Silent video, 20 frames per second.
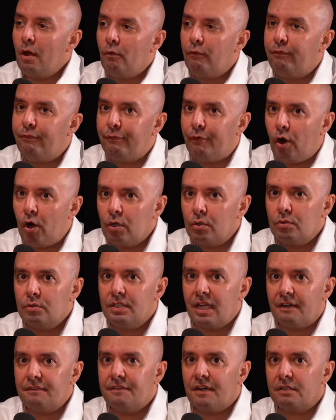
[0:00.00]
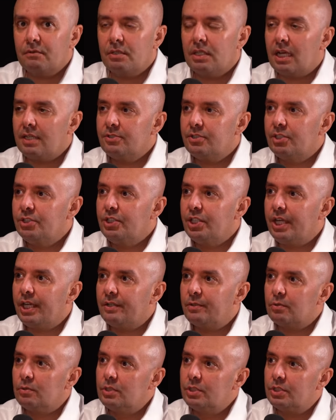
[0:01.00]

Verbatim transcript: é o foco da faculdade de direito